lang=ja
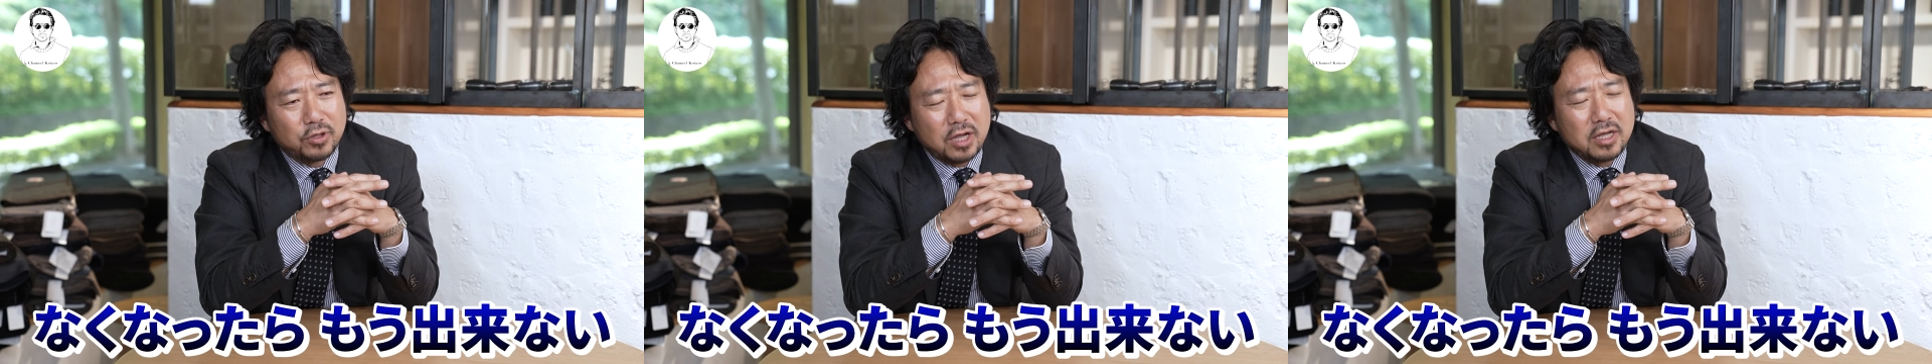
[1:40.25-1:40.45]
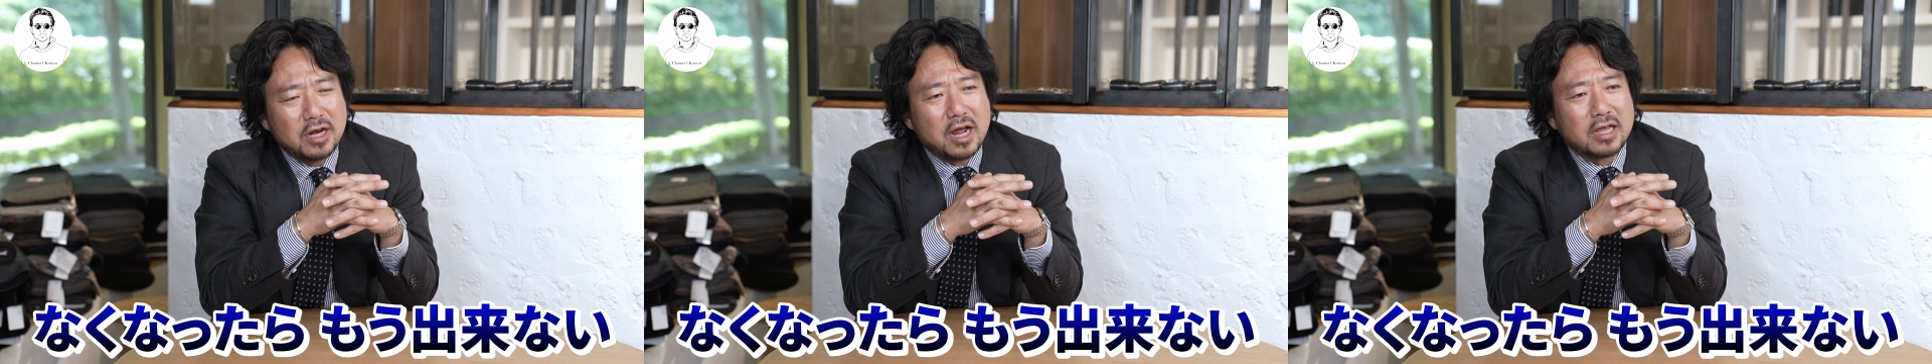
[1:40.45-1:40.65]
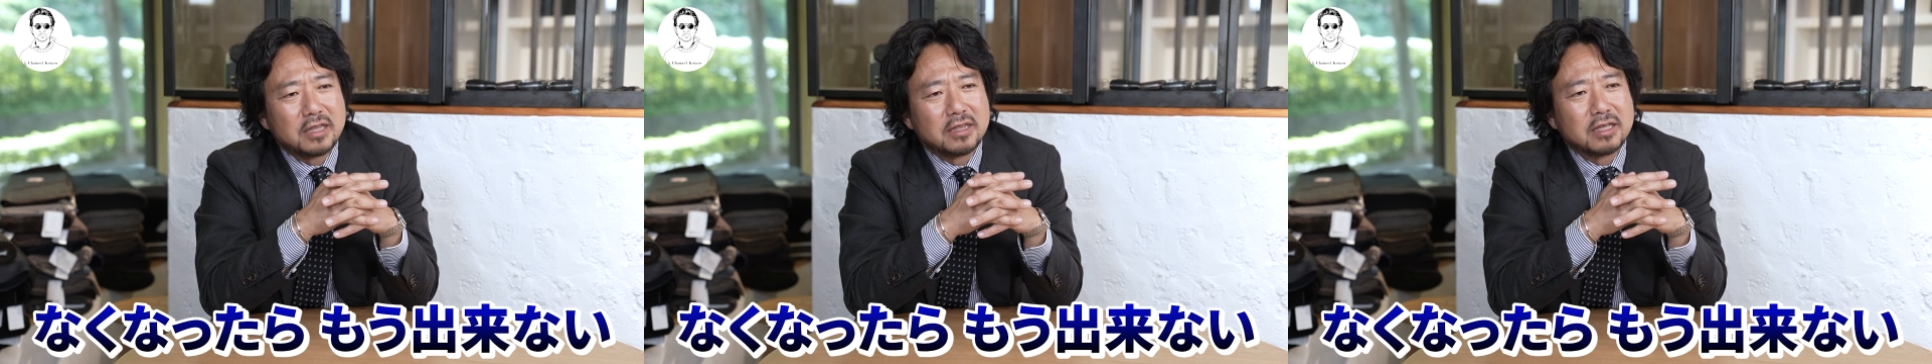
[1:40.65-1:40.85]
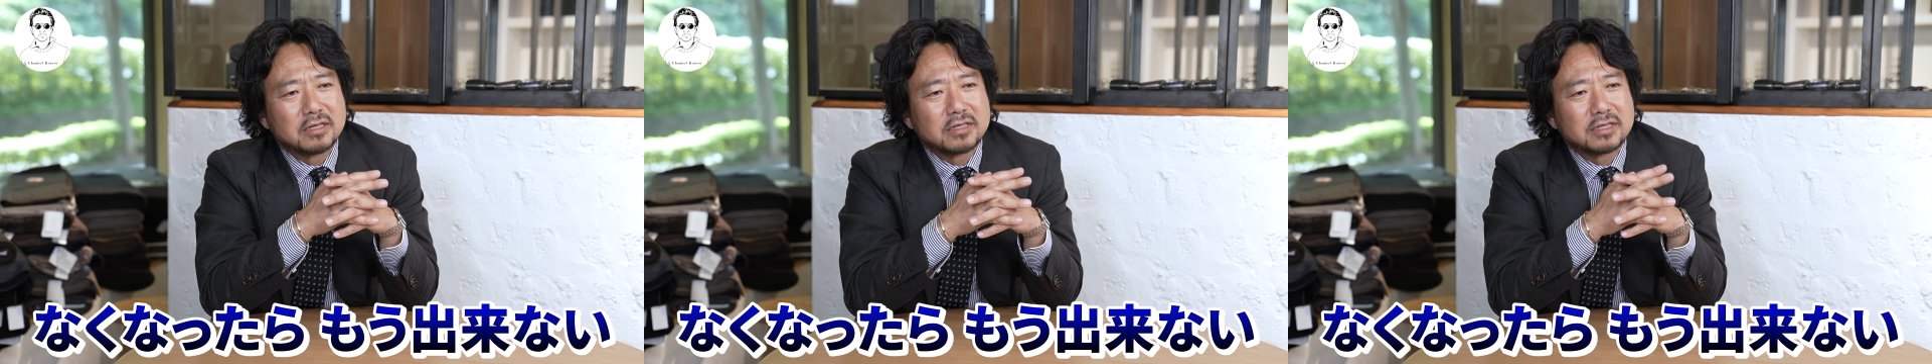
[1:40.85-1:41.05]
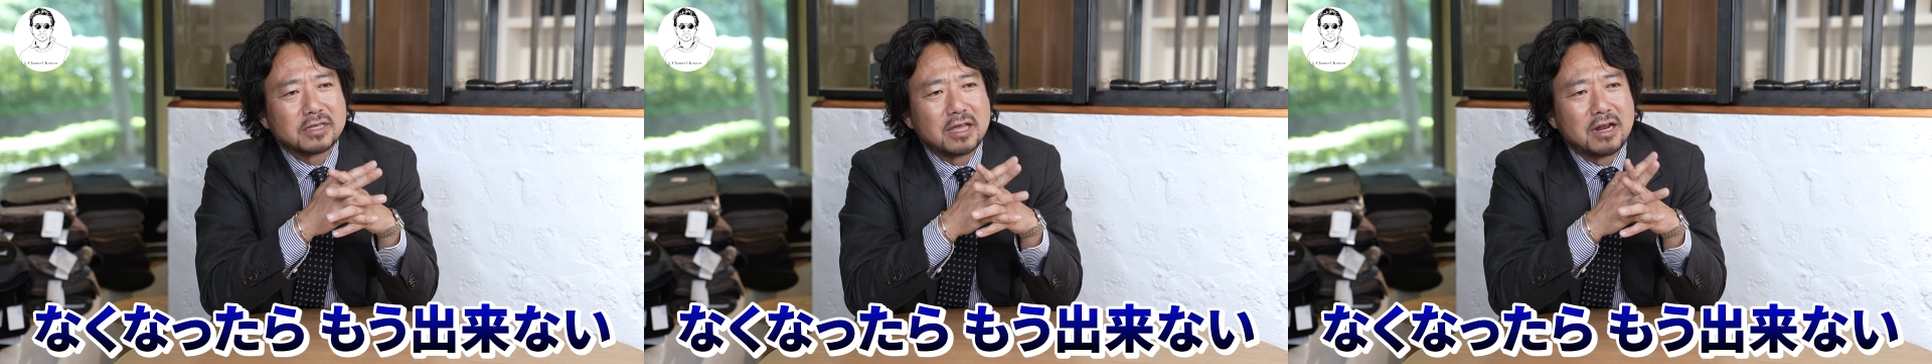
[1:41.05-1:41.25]
うできないんで
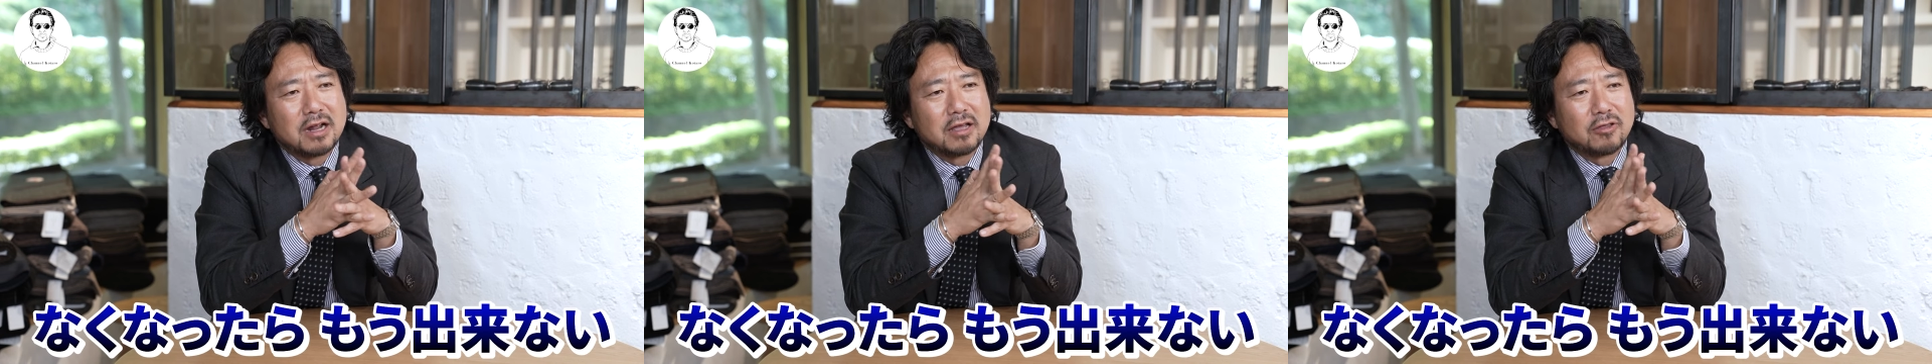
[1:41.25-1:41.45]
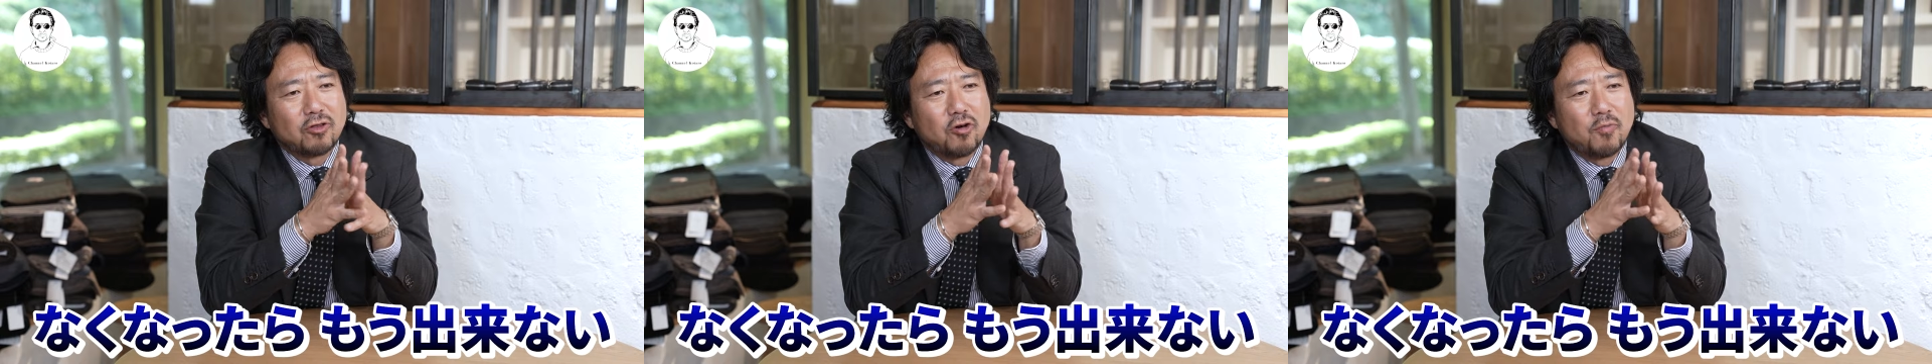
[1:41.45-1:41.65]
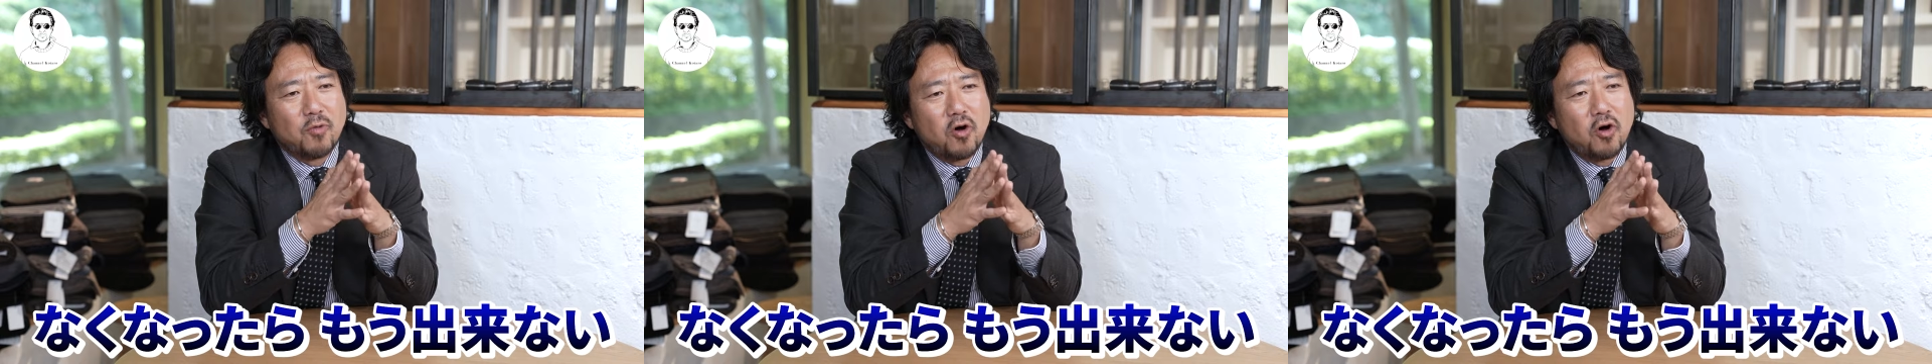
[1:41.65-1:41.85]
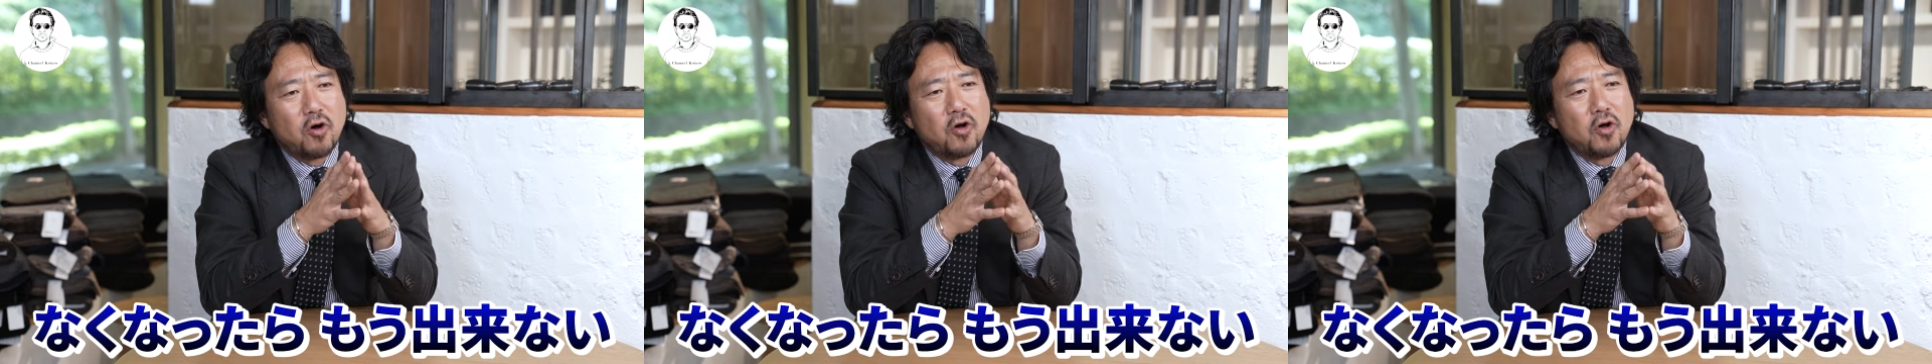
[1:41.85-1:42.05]
すけれども、